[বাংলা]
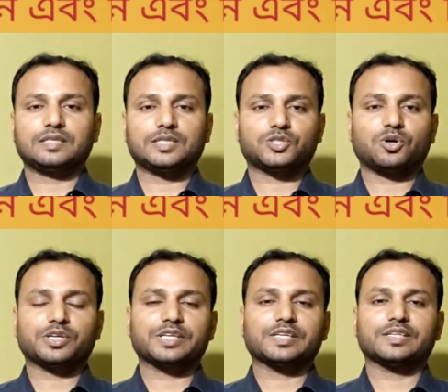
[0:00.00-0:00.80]
and
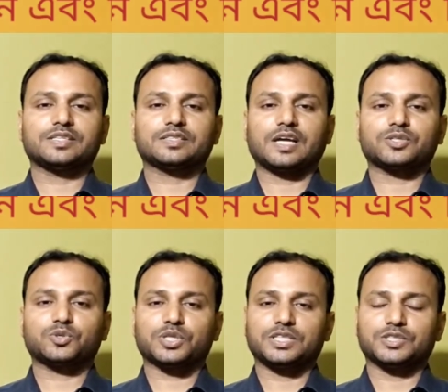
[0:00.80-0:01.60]
talking English are
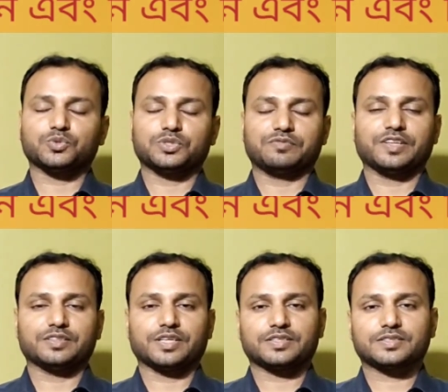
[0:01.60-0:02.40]
totally two
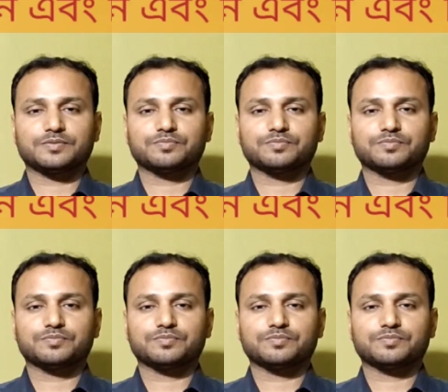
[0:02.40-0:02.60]
different things.